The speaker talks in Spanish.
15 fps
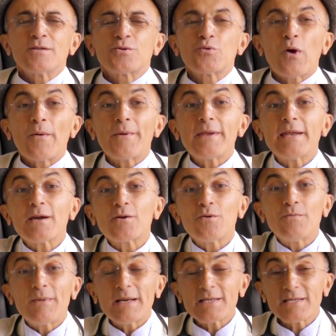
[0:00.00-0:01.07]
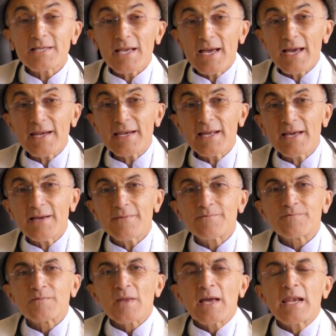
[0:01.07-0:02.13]
tu avena con manzana,
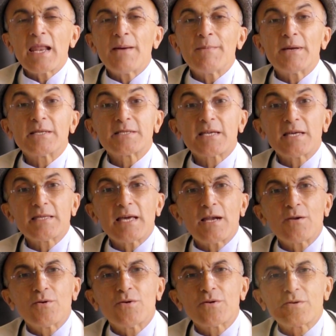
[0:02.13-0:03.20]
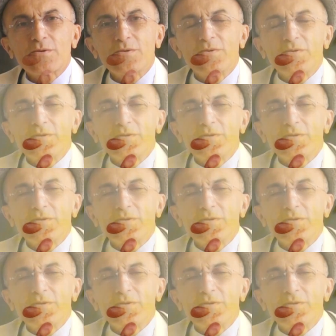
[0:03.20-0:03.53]
la manzana al horno.